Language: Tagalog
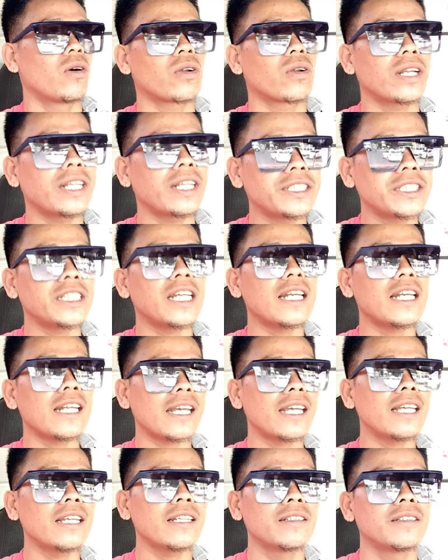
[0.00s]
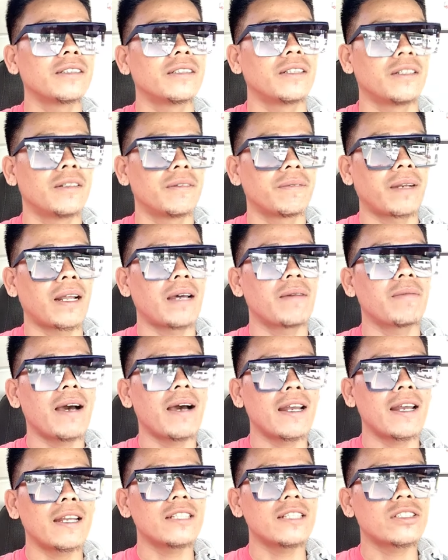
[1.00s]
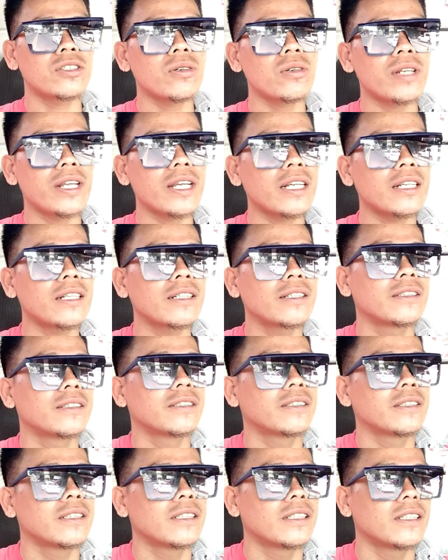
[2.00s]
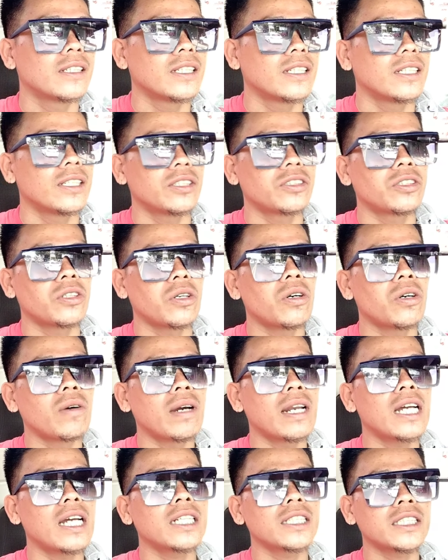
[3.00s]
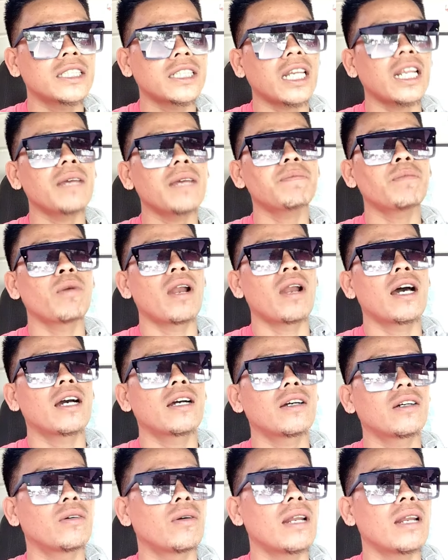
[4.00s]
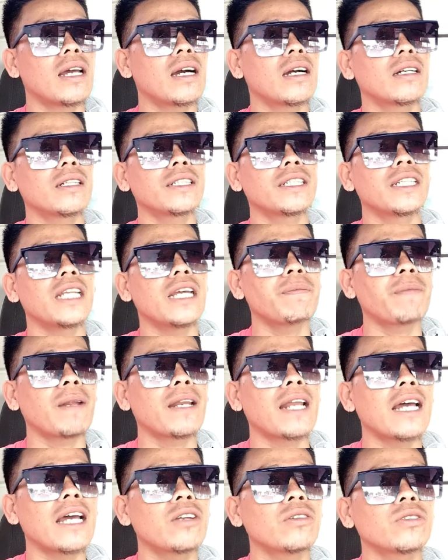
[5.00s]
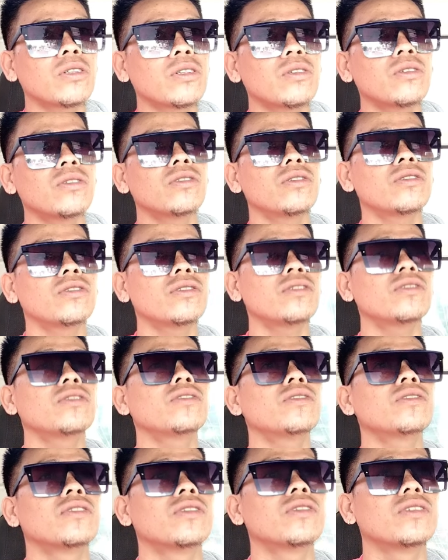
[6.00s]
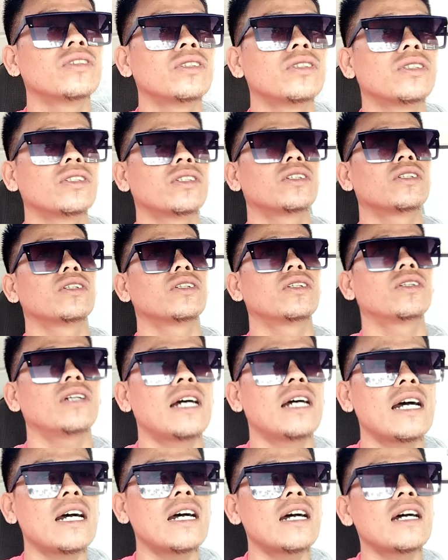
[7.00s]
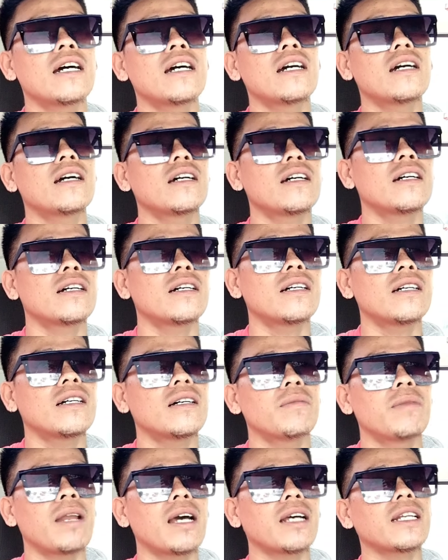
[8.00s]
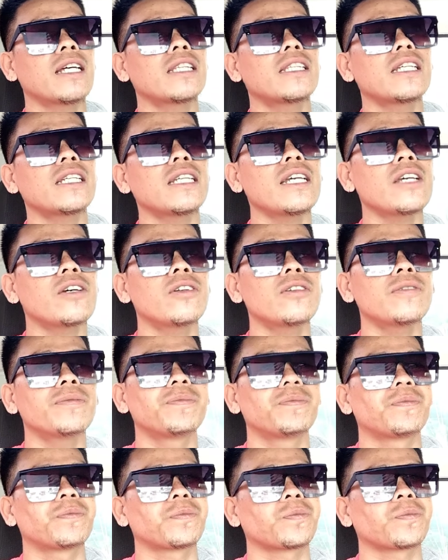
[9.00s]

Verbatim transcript: originally, from Alin Sonic, so, walang script, walang, walang, hindi planado tong ah, vlog natin ngayon.